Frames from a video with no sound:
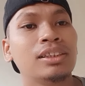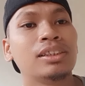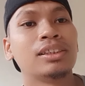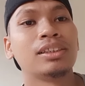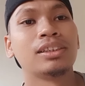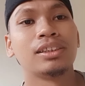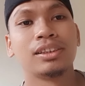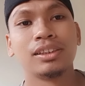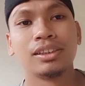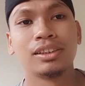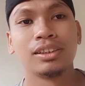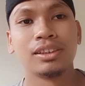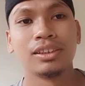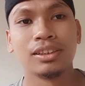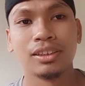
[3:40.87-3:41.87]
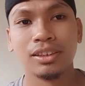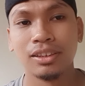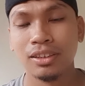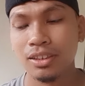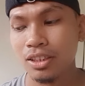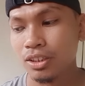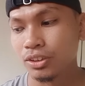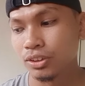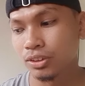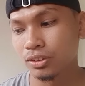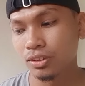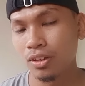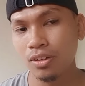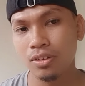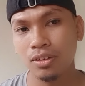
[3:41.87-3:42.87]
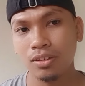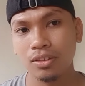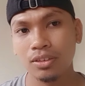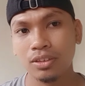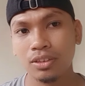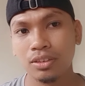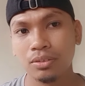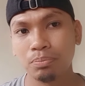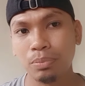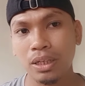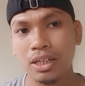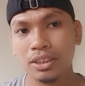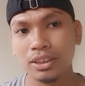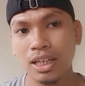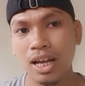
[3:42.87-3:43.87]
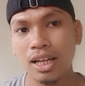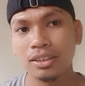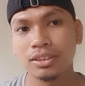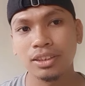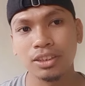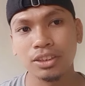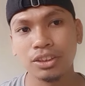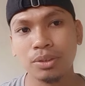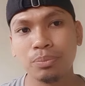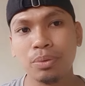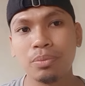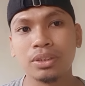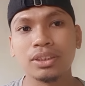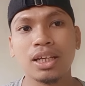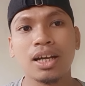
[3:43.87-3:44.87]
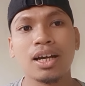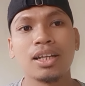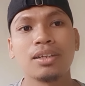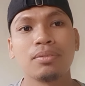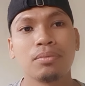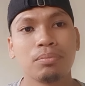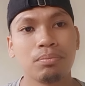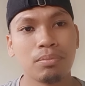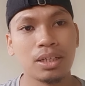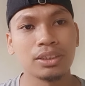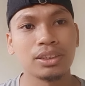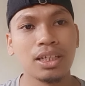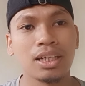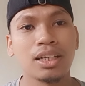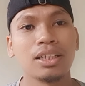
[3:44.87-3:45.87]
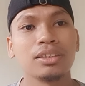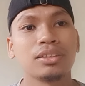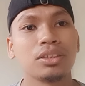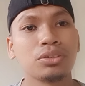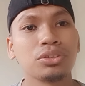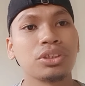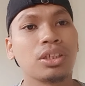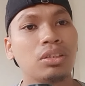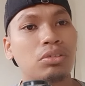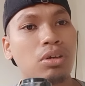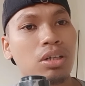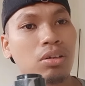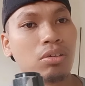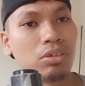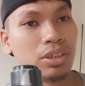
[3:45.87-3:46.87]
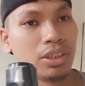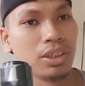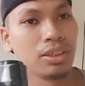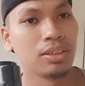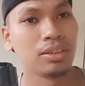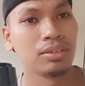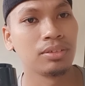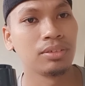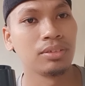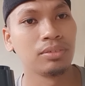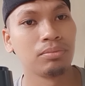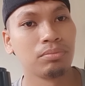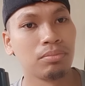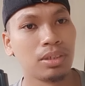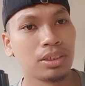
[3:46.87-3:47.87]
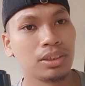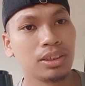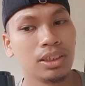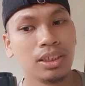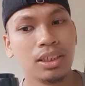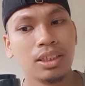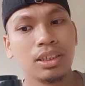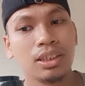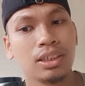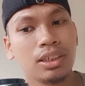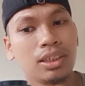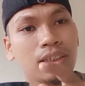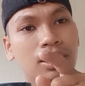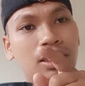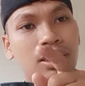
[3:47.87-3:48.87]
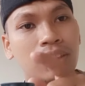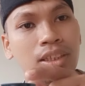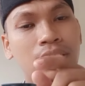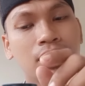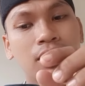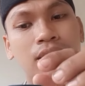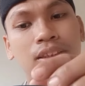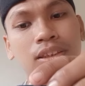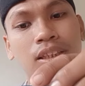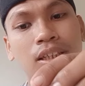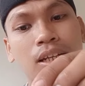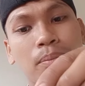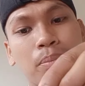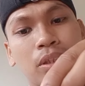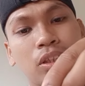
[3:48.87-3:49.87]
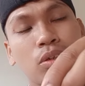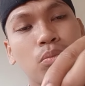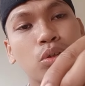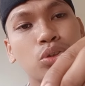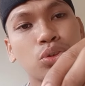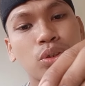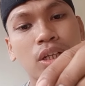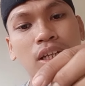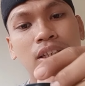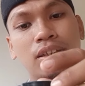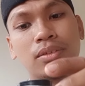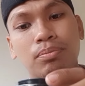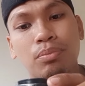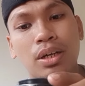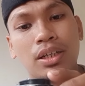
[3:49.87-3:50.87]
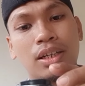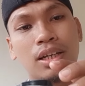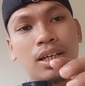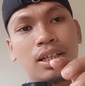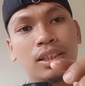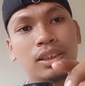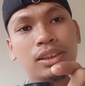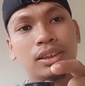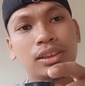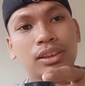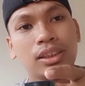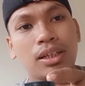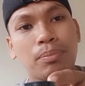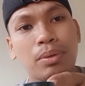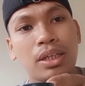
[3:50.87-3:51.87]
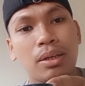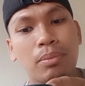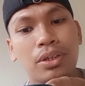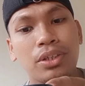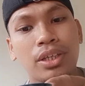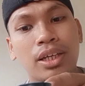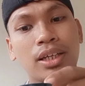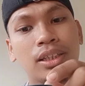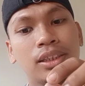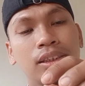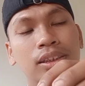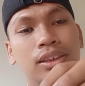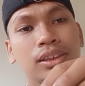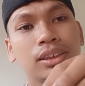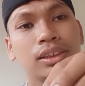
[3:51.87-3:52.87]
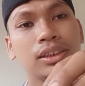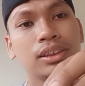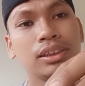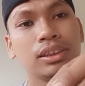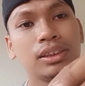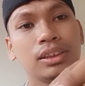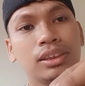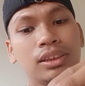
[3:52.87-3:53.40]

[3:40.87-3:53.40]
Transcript: eh, sok pada saat selesai pemasangan masih akan terus keluar oli masih eh, terdapat kebocoran pada uh, apa namanya uh,